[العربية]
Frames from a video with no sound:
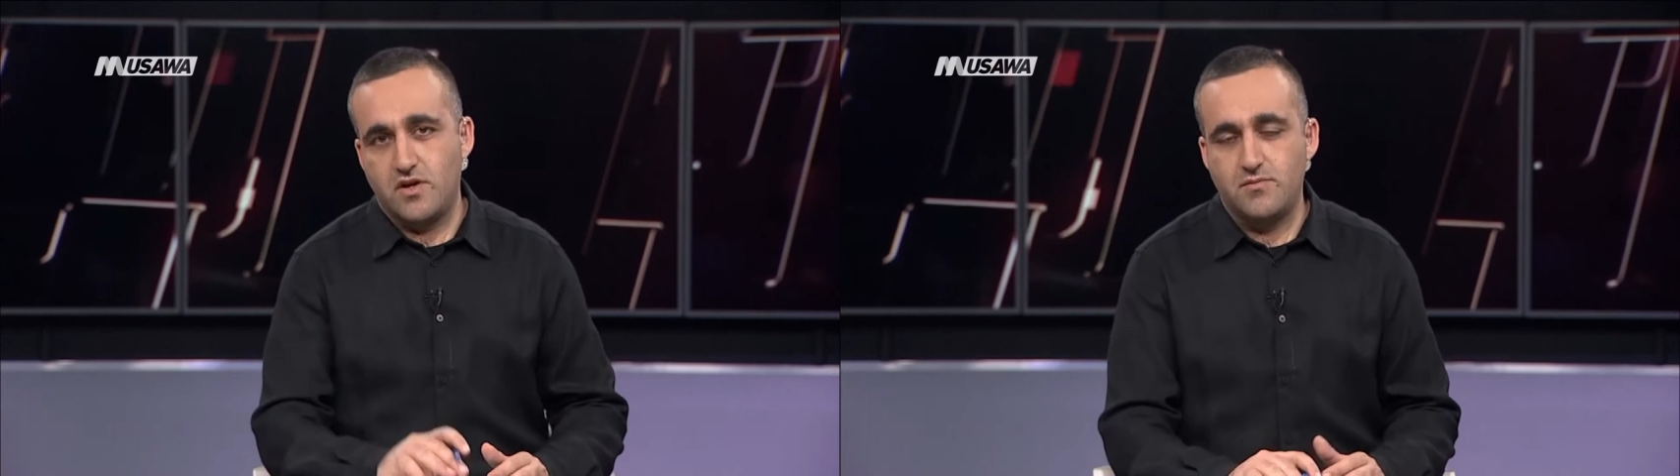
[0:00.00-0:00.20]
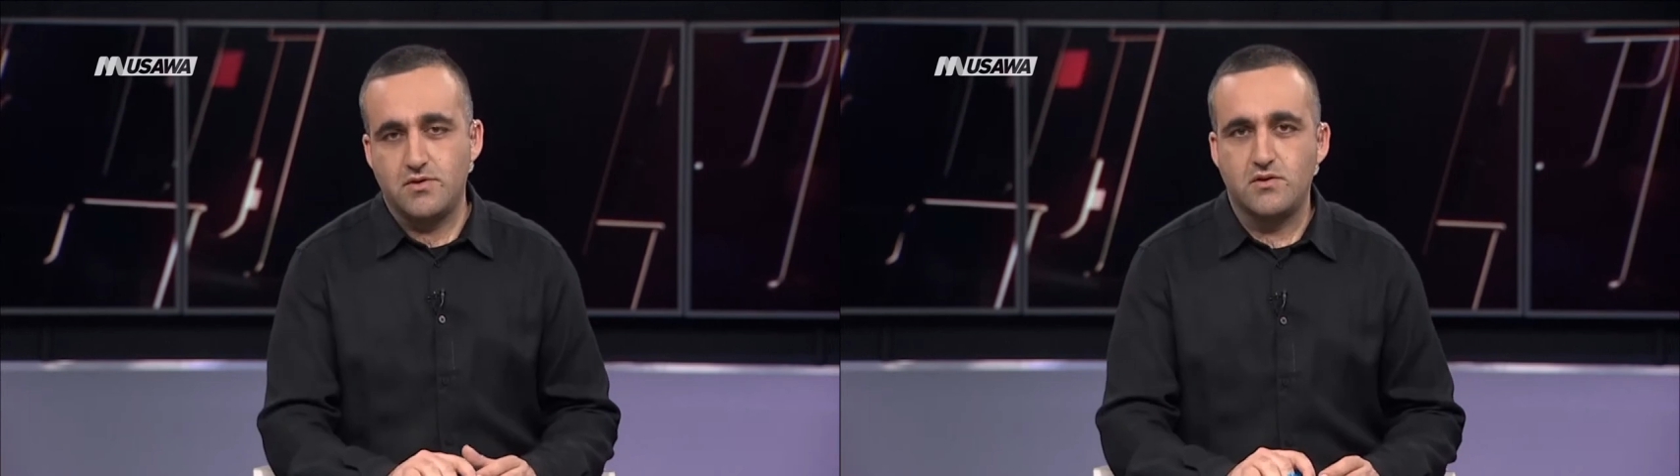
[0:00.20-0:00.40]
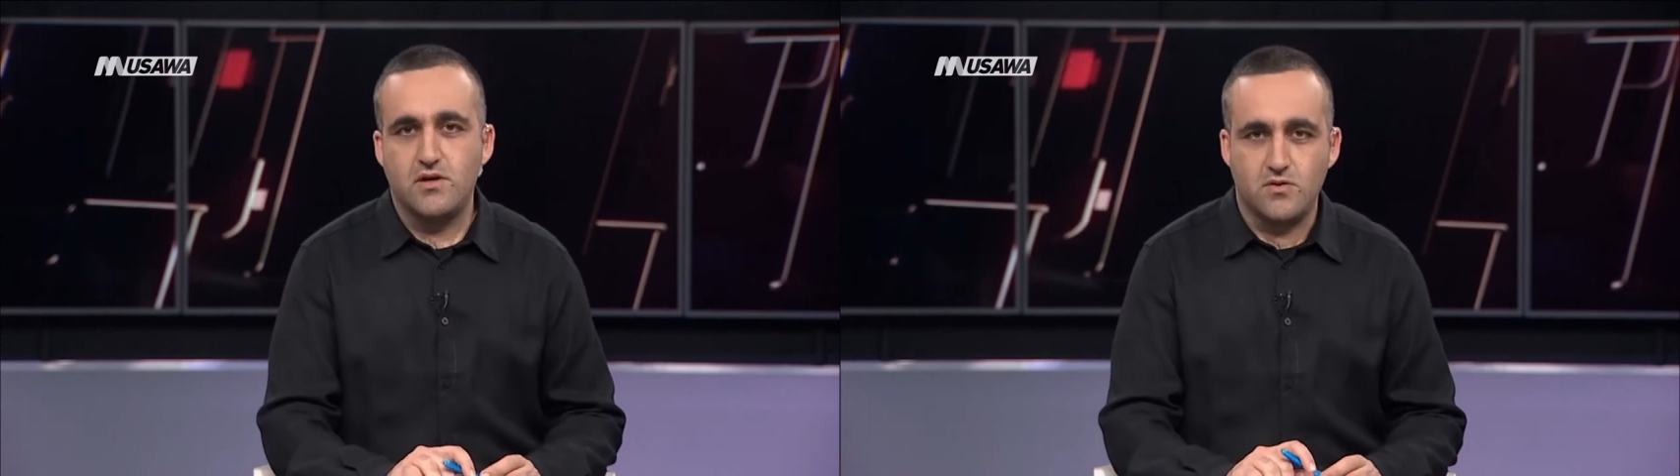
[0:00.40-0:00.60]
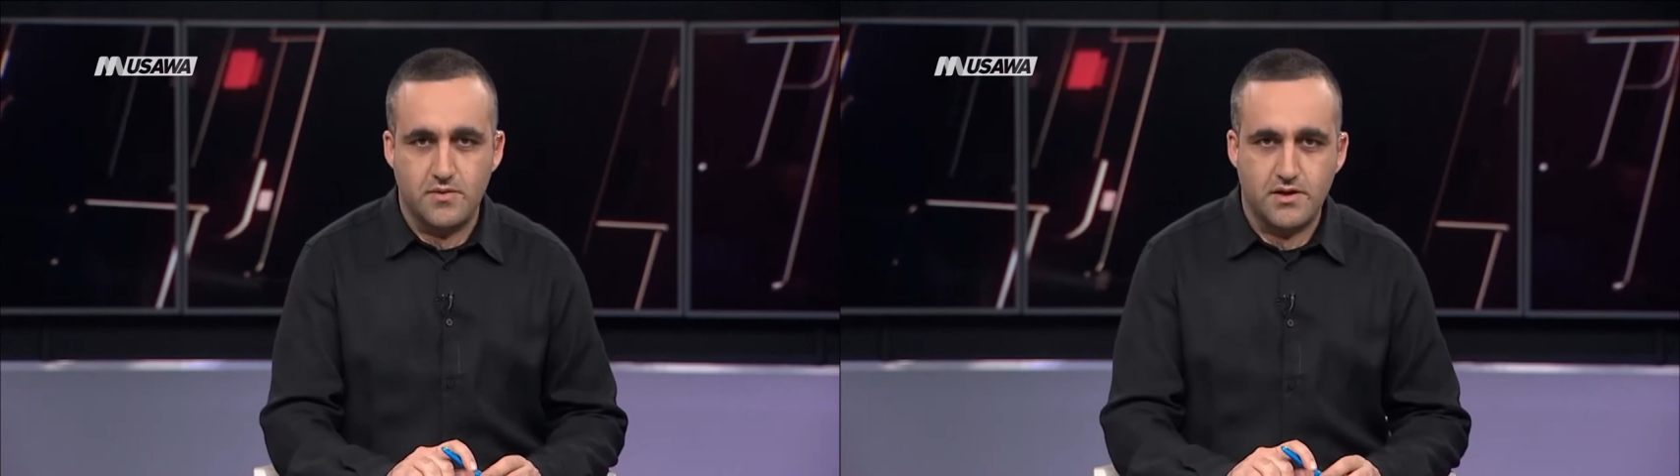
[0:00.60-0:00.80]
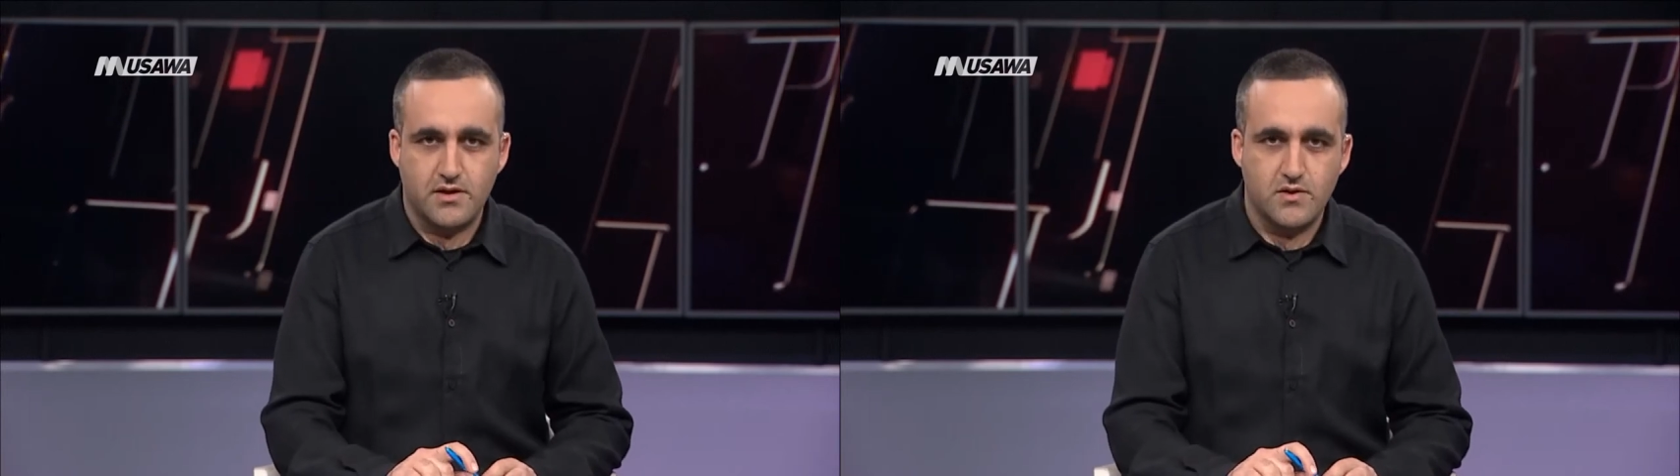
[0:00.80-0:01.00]
ورحمة الله
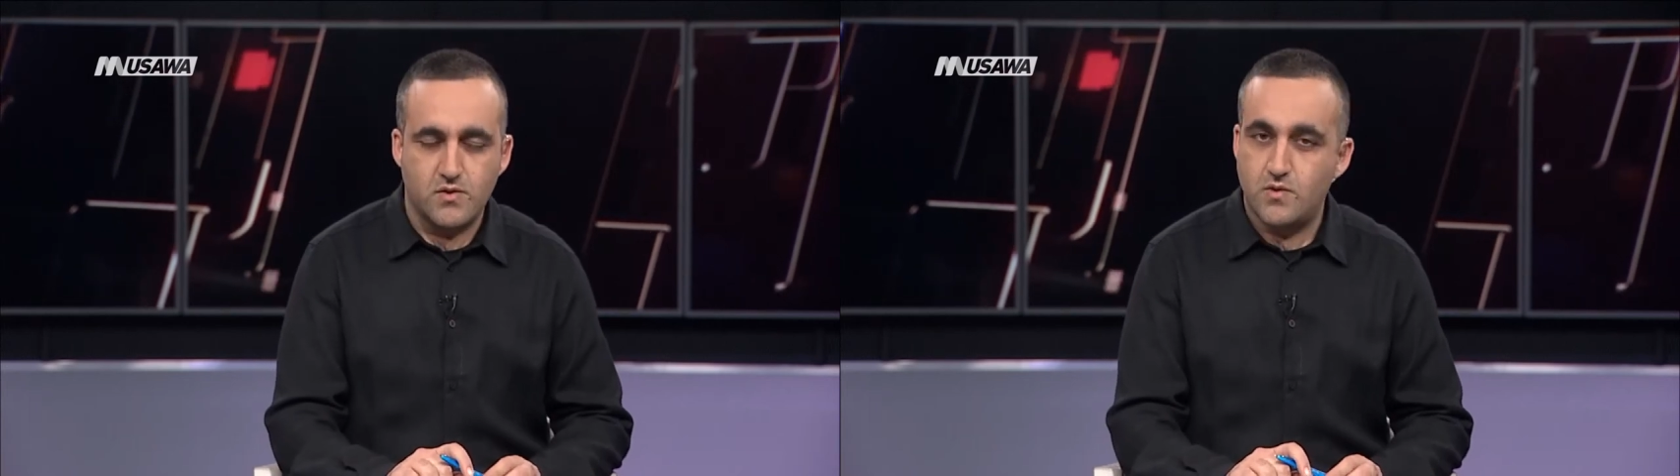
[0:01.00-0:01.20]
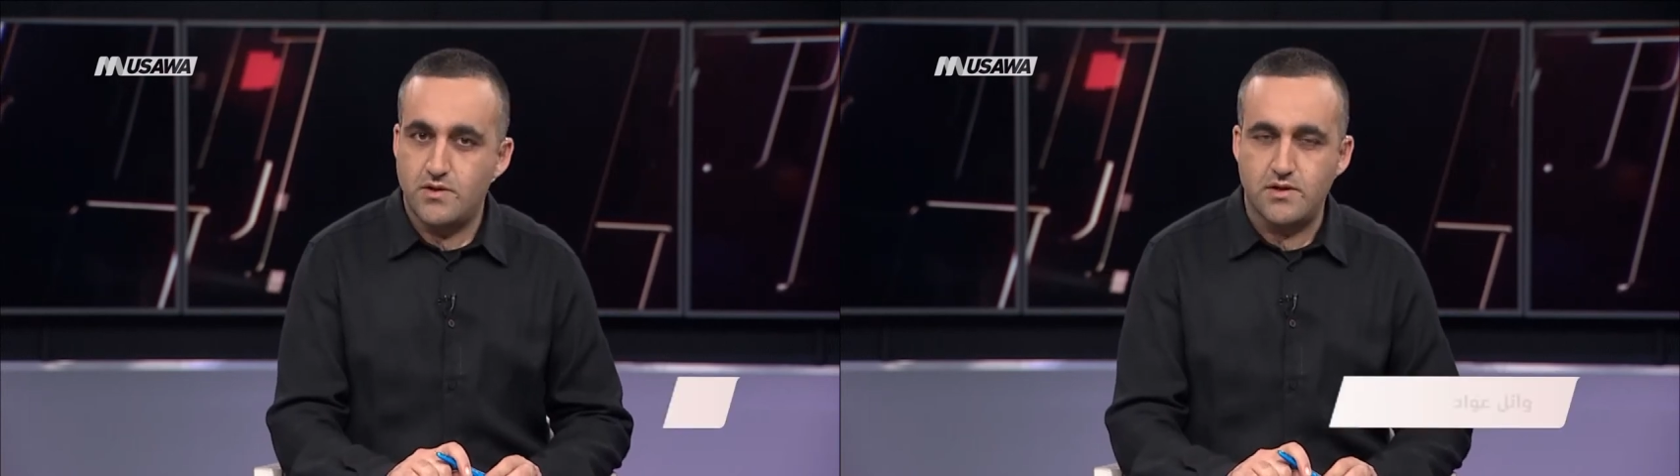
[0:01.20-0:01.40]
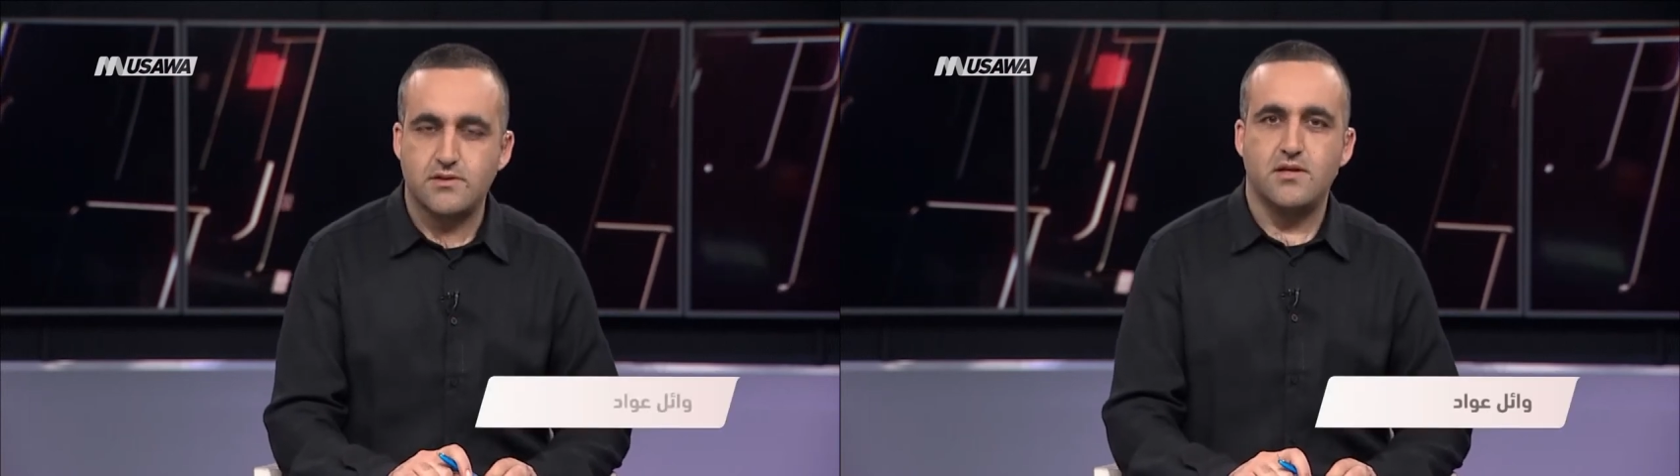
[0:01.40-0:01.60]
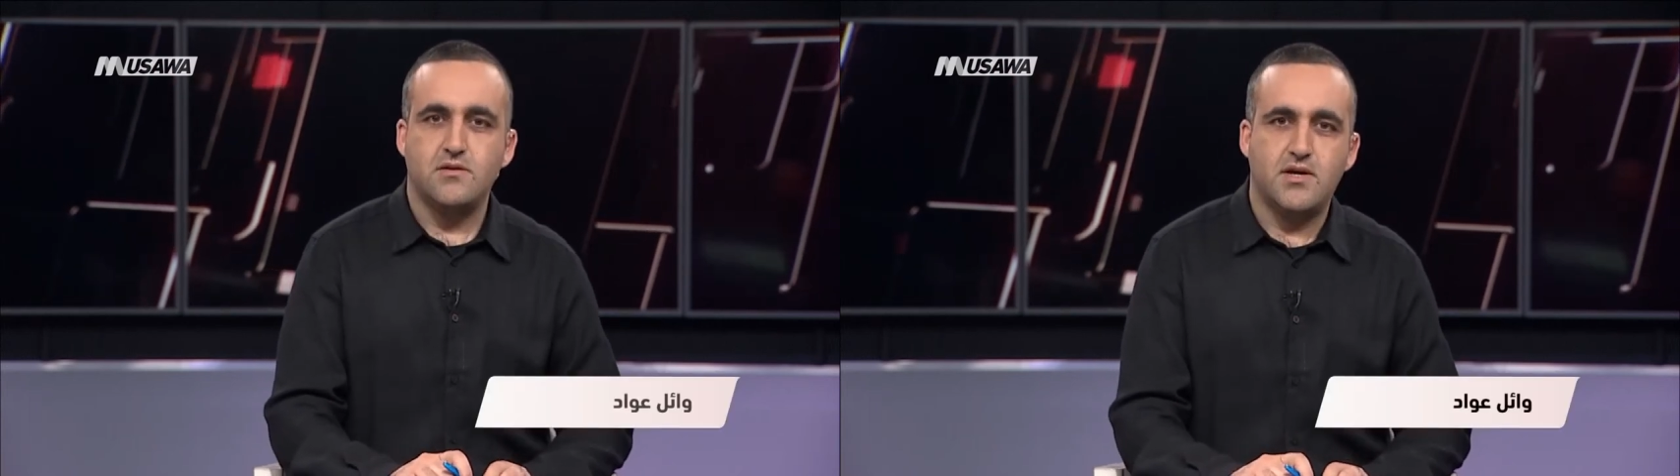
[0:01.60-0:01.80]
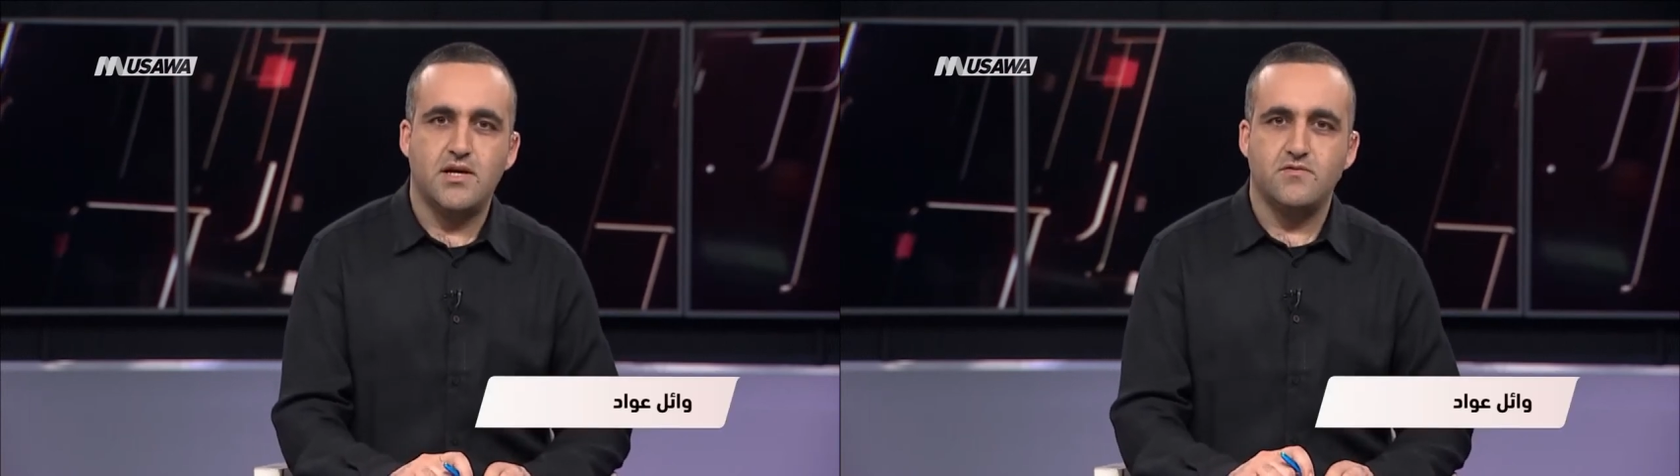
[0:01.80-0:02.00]
وبركاته لنطلع
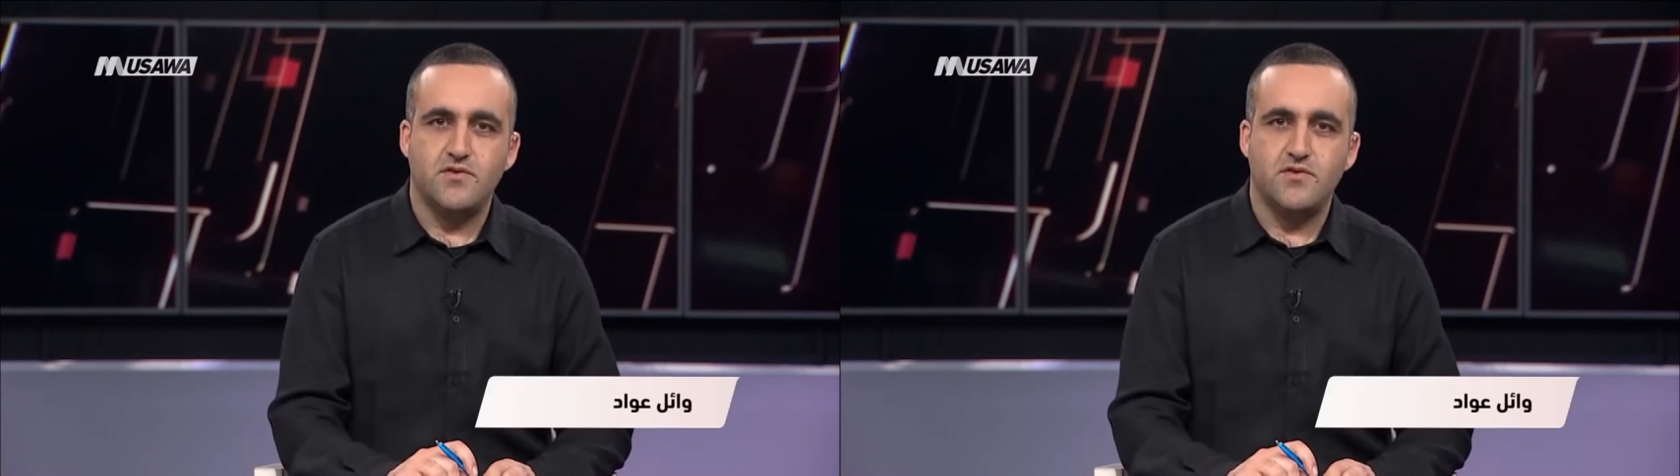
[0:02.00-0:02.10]
معا